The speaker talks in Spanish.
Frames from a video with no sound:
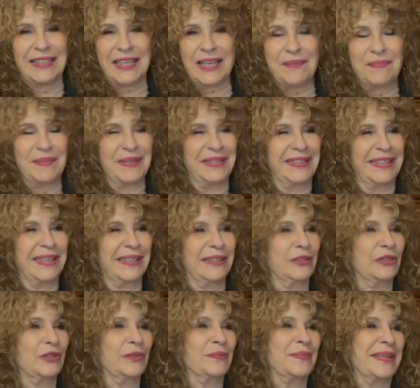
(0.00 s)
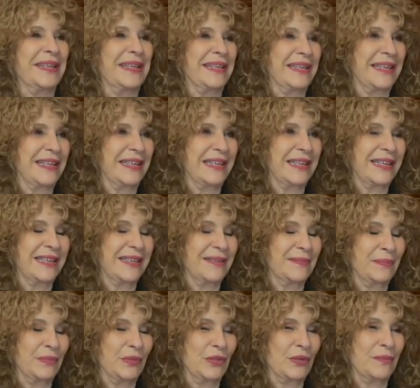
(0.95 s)
invitándome a
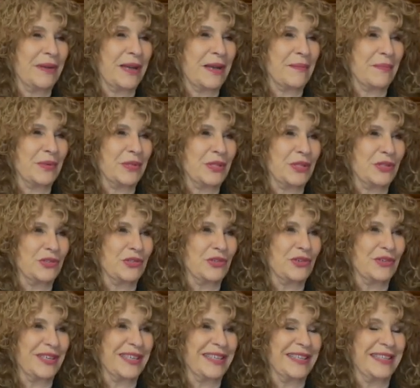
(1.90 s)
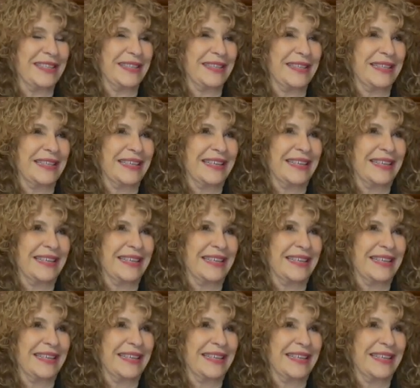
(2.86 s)
la toma de posesión y